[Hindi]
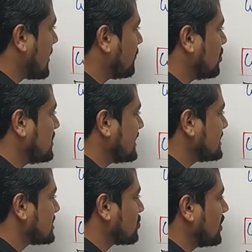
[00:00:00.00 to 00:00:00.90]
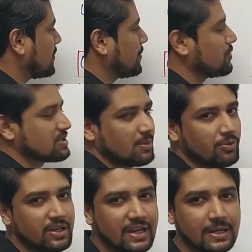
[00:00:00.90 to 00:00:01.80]
आप वोल्टेज स्क्वायर प्रोपोर्शनल
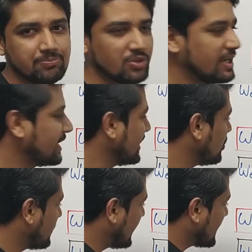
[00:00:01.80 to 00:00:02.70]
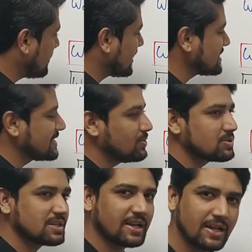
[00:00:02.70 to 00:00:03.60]
बोलिएगा ठीक है न्यूमेरिकल में कैसे
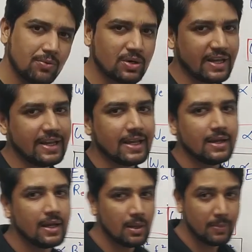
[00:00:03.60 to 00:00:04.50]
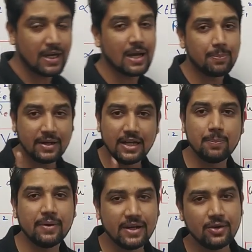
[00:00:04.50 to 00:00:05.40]
यूज करना है वो करेंगे बट आप
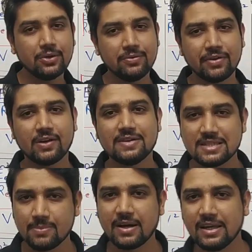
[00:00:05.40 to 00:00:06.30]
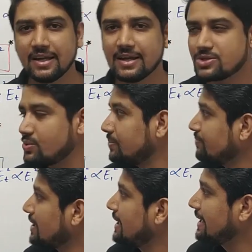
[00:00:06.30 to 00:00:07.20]
इंडिपेंडेंट टू दी फ्रिक्वेंसी मानिएगा इसको
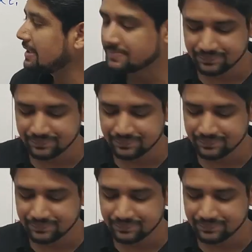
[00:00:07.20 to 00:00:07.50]
ठीक है